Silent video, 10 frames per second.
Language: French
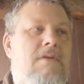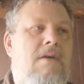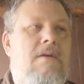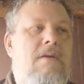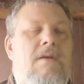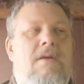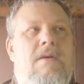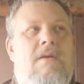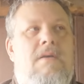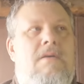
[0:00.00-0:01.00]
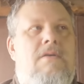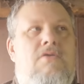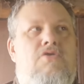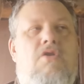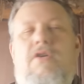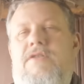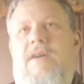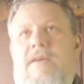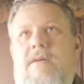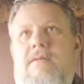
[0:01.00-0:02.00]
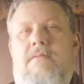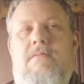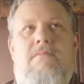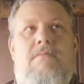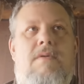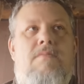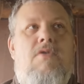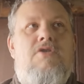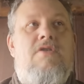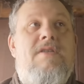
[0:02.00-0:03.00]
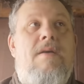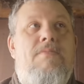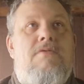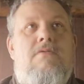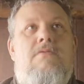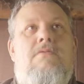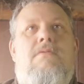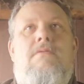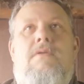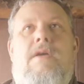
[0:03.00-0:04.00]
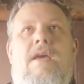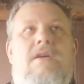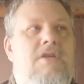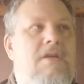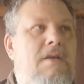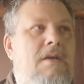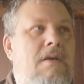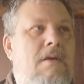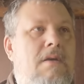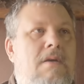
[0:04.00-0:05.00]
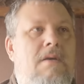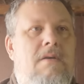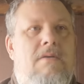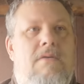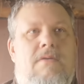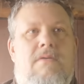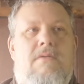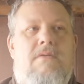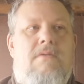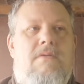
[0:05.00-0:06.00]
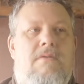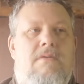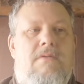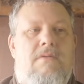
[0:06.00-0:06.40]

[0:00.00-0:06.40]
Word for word: et tout ça. Je leur dis rien, mais moi je le sais, puisque la guerre j'y étais. Euh,